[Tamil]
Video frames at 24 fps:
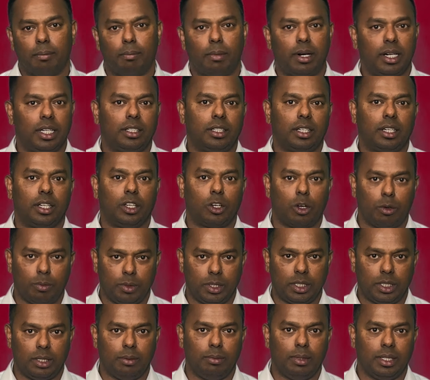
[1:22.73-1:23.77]
மானிட்டரி
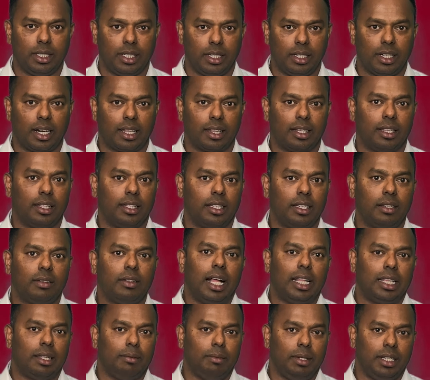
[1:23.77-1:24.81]
கமிட்டி மீட்டிங் நடந்தது
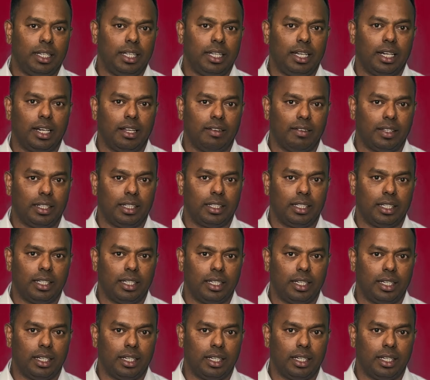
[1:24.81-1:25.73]
அந்த மீட்டிங்கில் வந்து